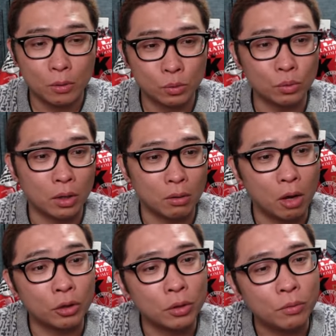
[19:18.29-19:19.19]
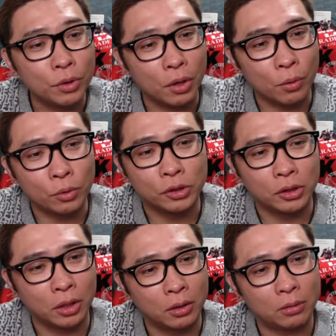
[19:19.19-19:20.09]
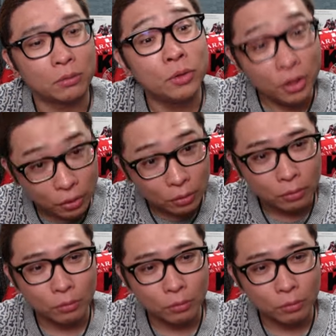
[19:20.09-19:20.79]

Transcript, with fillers: そんなん当ててくれたらよろしいやん。ね。